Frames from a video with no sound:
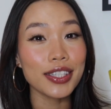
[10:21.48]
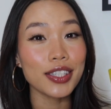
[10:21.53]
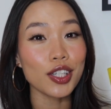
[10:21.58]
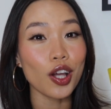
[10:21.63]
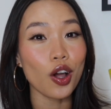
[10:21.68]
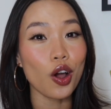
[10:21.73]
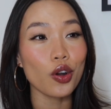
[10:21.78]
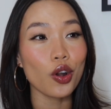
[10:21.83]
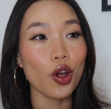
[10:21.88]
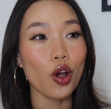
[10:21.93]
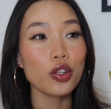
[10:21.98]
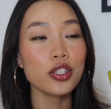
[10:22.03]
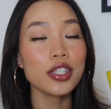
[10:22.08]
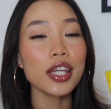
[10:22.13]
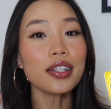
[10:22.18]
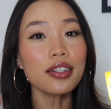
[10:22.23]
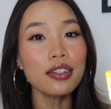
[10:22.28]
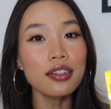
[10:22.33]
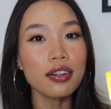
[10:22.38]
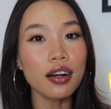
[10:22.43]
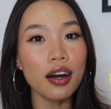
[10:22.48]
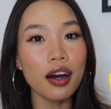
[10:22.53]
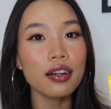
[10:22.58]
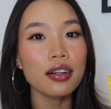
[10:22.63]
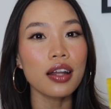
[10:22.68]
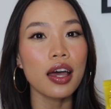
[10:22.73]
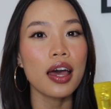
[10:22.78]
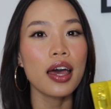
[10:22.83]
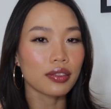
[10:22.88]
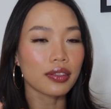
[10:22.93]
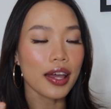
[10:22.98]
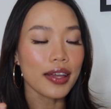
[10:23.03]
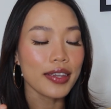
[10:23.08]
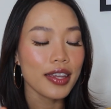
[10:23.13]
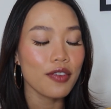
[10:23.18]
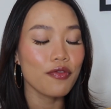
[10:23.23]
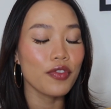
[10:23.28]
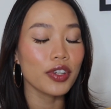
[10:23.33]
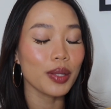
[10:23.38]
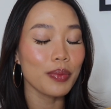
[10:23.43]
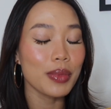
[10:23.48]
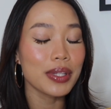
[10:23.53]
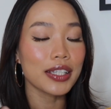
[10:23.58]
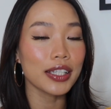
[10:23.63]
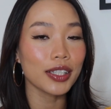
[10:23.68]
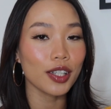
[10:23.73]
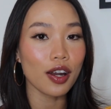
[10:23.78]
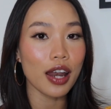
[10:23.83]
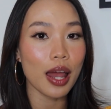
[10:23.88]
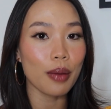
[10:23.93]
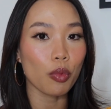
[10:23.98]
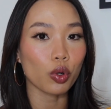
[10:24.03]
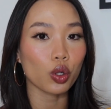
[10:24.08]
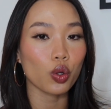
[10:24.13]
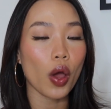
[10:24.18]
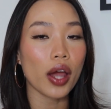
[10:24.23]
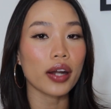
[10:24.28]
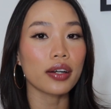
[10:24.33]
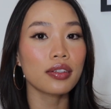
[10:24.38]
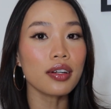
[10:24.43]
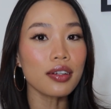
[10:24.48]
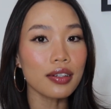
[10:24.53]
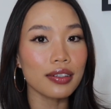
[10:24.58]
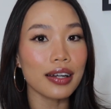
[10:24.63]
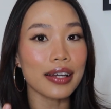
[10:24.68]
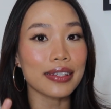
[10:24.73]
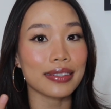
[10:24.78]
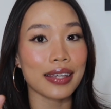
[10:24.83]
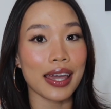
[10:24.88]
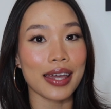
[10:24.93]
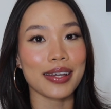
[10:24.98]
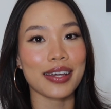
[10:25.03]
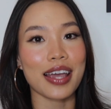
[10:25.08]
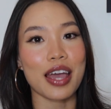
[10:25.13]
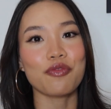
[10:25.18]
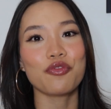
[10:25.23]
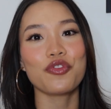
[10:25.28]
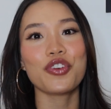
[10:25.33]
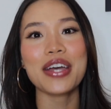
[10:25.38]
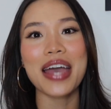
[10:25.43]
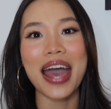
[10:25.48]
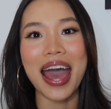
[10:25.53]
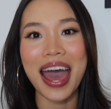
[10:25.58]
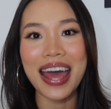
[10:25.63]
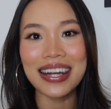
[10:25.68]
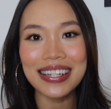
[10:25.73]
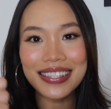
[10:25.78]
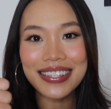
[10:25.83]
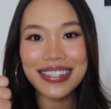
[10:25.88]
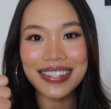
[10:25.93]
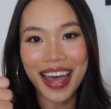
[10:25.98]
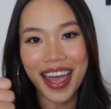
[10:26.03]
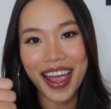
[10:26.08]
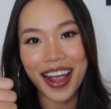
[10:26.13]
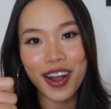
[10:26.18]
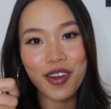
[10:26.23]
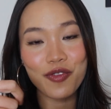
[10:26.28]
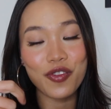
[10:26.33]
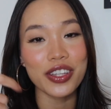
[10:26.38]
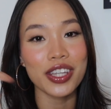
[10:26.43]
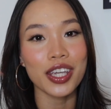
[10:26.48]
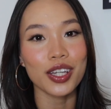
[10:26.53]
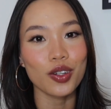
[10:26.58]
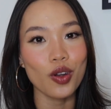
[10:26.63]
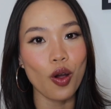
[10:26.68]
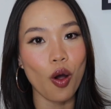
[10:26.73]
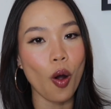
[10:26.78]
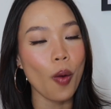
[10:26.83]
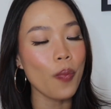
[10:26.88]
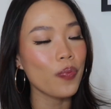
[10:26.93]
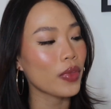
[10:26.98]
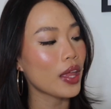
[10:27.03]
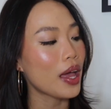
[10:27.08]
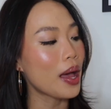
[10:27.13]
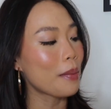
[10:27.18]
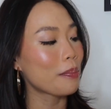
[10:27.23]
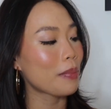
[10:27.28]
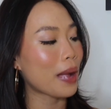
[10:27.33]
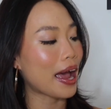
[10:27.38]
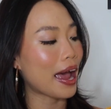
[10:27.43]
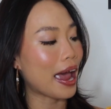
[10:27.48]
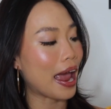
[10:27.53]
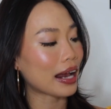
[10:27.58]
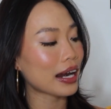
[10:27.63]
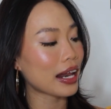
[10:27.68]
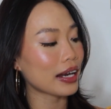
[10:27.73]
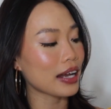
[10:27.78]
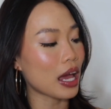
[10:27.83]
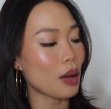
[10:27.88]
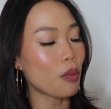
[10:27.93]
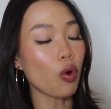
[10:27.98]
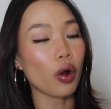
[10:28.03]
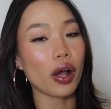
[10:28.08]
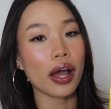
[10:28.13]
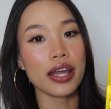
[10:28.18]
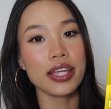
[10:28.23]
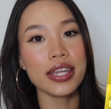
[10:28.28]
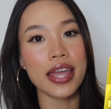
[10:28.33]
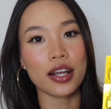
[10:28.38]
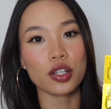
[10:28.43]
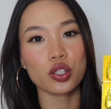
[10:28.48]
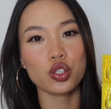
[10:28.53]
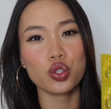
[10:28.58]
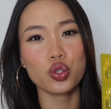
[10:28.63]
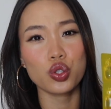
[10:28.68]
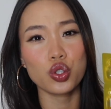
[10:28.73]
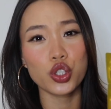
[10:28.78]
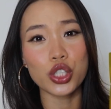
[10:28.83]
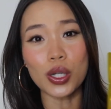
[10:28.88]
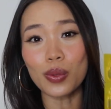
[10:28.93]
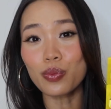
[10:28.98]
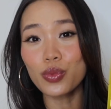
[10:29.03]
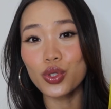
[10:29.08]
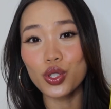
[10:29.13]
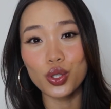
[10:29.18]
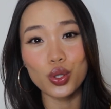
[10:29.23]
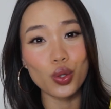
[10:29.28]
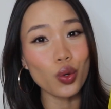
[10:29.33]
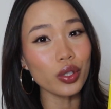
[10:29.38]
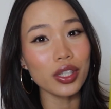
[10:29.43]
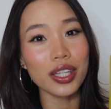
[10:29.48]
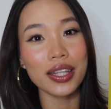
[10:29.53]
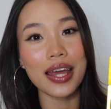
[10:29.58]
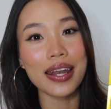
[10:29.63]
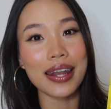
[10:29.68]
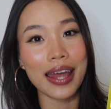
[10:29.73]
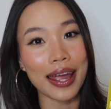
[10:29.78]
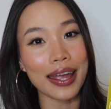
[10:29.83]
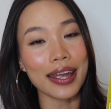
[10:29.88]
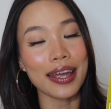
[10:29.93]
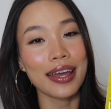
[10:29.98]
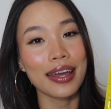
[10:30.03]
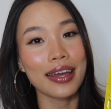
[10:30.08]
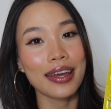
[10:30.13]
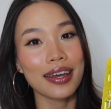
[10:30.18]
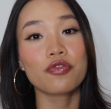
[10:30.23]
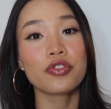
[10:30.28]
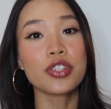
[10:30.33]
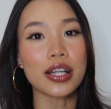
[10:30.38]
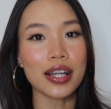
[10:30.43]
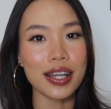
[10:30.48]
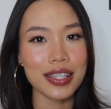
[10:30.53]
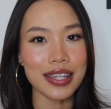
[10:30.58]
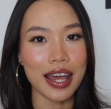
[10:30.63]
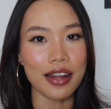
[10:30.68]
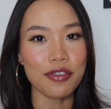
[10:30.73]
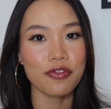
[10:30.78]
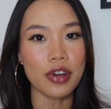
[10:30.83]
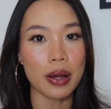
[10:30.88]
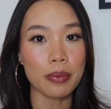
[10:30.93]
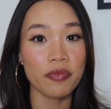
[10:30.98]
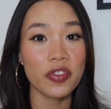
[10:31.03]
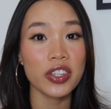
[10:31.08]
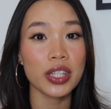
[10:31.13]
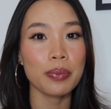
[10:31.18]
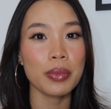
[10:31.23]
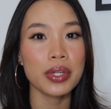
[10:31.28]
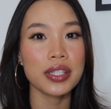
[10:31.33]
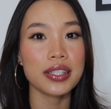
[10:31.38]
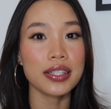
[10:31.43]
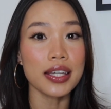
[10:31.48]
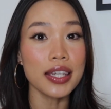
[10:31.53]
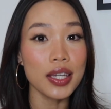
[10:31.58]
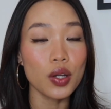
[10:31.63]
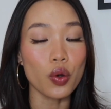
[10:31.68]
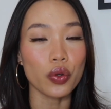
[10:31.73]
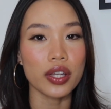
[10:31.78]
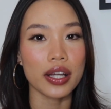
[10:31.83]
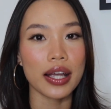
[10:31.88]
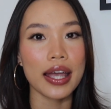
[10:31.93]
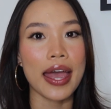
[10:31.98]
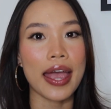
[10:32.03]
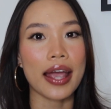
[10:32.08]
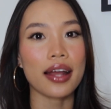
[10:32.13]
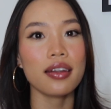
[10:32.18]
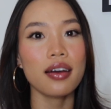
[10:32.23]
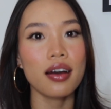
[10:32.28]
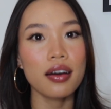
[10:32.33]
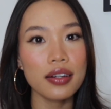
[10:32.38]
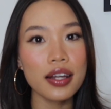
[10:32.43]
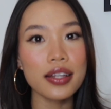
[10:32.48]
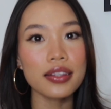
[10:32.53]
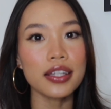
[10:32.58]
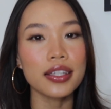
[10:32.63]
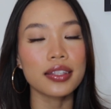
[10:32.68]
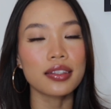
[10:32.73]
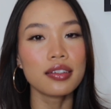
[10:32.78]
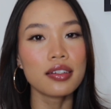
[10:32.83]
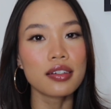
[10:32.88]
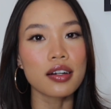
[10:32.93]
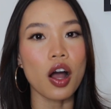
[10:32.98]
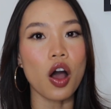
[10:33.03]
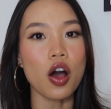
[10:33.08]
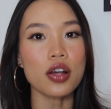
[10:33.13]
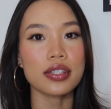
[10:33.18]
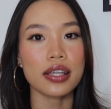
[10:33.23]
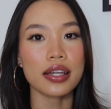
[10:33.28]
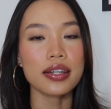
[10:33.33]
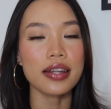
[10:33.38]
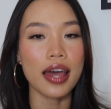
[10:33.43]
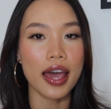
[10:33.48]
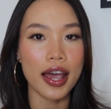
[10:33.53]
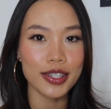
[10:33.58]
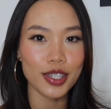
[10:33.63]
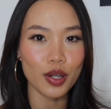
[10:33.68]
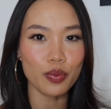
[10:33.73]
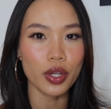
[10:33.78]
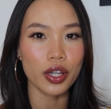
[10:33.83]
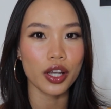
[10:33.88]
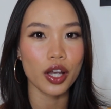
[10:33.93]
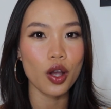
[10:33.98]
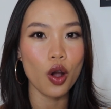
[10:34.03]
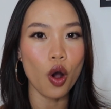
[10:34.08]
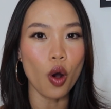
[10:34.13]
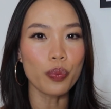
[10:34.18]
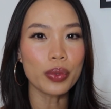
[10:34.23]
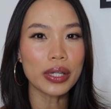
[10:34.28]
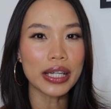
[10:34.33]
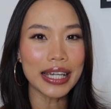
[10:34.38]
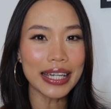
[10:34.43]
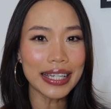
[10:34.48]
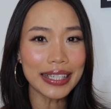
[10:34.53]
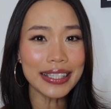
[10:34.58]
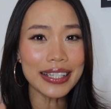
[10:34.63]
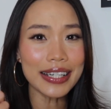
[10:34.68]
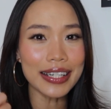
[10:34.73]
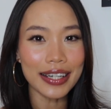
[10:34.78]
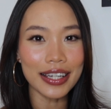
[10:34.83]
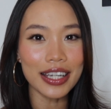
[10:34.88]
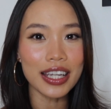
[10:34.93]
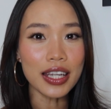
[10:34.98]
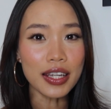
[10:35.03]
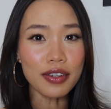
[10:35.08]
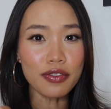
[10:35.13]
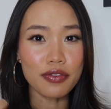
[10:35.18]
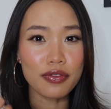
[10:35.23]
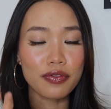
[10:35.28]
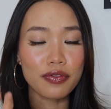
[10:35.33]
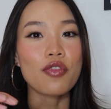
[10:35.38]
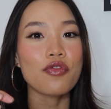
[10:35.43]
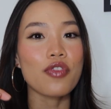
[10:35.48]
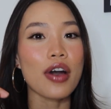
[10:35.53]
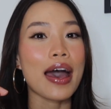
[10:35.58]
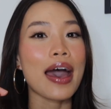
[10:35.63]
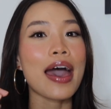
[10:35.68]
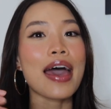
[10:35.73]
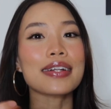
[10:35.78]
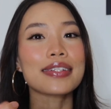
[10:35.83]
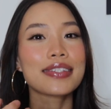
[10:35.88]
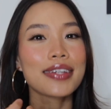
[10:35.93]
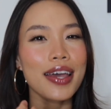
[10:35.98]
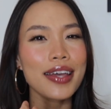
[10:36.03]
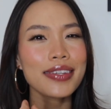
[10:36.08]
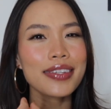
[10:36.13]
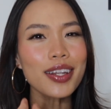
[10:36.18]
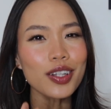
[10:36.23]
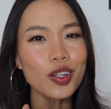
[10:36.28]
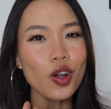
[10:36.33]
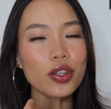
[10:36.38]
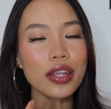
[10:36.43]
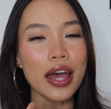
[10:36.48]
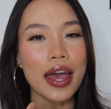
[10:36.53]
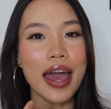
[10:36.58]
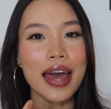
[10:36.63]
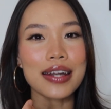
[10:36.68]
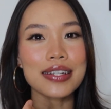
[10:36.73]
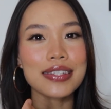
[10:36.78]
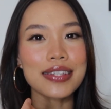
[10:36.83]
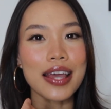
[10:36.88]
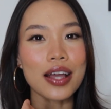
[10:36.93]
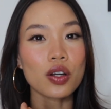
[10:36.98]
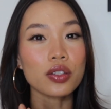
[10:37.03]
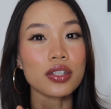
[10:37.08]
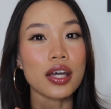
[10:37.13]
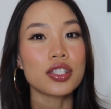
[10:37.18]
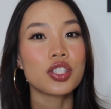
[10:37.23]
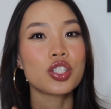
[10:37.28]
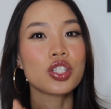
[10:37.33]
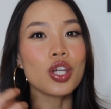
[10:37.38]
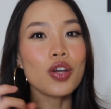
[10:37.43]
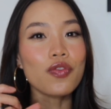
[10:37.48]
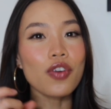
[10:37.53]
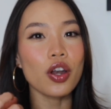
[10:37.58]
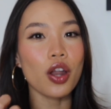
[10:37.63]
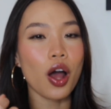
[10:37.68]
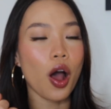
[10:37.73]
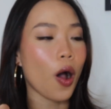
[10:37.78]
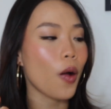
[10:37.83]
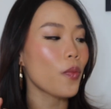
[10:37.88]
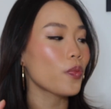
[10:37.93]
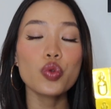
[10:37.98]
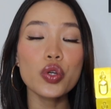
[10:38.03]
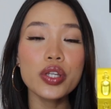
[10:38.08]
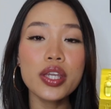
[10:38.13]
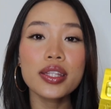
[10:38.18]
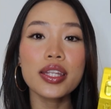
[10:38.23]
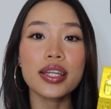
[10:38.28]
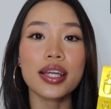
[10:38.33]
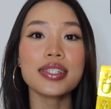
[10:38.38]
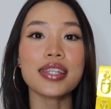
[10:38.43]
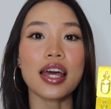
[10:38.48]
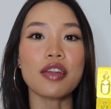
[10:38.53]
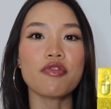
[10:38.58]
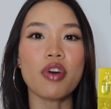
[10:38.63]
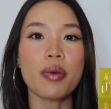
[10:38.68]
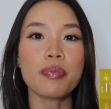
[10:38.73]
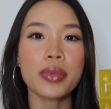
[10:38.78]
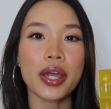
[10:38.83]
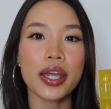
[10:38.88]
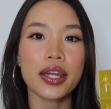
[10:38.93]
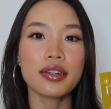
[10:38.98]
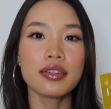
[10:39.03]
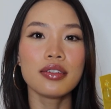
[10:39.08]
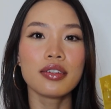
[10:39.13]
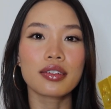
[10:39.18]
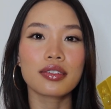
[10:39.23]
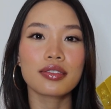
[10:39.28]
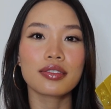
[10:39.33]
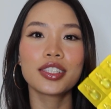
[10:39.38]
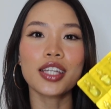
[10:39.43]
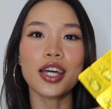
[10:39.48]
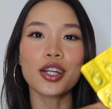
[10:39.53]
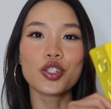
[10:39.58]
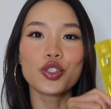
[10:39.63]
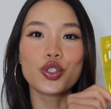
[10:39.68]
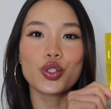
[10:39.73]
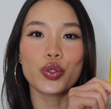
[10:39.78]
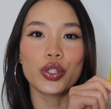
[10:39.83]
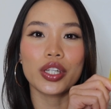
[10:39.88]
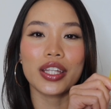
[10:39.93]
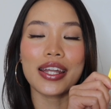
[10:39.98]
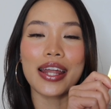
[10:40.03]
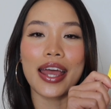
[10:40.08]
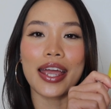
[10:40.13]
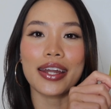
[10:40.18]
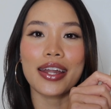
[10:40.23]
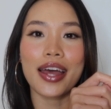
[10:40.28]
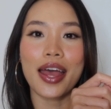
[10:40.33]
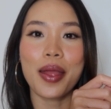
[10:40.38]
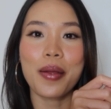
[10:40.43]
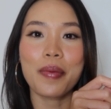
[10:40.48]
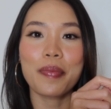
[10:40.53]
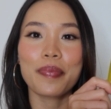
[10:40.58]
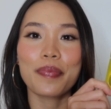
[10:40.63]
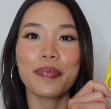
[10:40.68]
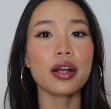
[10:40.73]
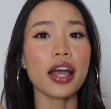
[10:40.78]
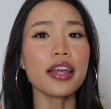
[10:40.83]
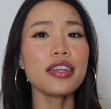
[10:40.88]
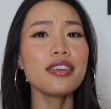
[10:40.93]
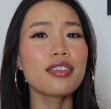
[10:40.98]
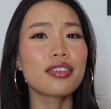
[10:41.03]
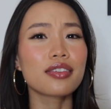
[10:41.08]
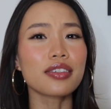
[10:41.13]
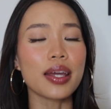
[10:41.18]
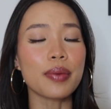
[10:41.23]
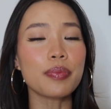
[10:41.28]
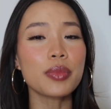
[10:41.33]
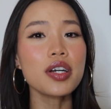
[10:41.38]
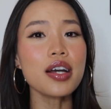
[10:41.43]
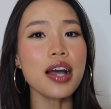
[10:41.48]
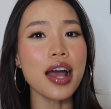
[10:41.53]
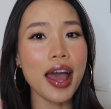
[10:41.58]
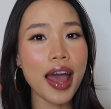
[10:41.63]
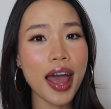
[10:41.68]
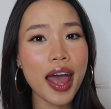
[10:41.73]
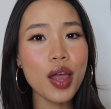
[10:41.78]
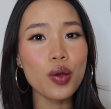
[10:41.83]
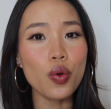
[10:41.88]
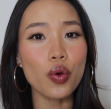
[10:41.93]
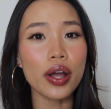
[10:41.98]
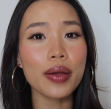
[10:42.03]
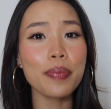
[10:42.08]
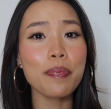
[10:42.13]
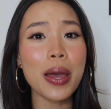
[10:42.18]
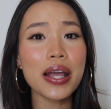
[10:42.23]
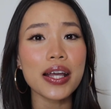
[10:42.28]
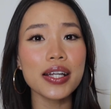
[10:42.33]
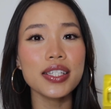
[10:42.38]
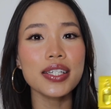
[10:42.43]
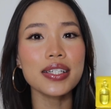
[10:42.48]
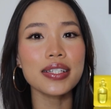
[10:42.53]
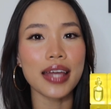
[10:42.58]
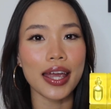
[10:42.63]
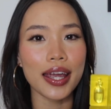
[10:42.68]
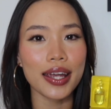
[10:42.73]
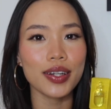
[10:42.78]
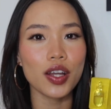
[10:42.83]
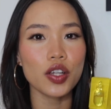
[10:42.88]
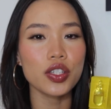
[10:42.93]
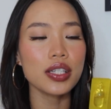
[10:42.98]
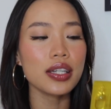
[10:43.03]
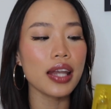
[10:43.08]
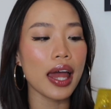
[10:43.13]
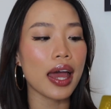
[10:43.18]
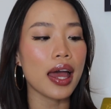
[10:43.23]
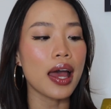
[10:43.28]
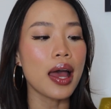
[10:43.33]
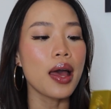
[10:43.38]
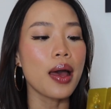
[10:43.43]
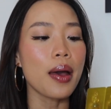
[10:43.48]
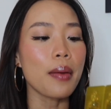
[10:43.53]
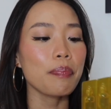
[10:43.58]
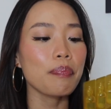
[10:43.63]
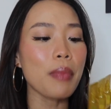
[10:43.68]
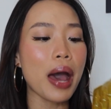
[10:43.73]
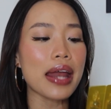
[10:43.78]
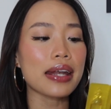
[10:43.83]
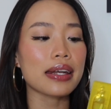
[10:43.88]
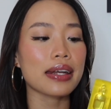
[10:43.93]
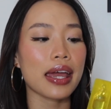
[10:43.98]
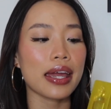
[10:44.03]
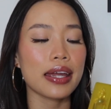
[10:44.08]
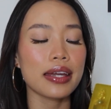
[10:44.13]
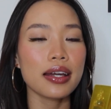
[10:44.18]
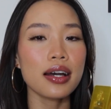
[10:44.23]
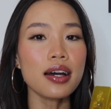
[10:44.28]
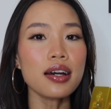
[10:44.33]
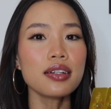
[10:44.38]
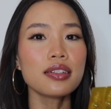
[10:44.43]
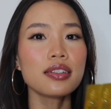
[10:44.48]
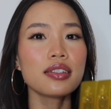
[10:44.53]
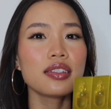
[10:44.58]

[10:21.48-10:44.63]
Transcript: cho nó chất lượng hơn thế nhưng vitamin C nó là một loại rất là nhạy cảm với ánh sáng và nhiệt độ mà hãng lại để một cái dạng trong suốt như thế này những cái sản phẩm vitamin C của những cái hãng lớn á, thì thường họ sẽ để trong những cái hộp kín khí và hạn chế nhất có thể ánh sáng có thể chiếu vào lọ tuy nhiên thì cái sản phẩm này được trần trụi như thế này đây cái nhược điểm thứ hai của cái packaging này đó chính là bạn này á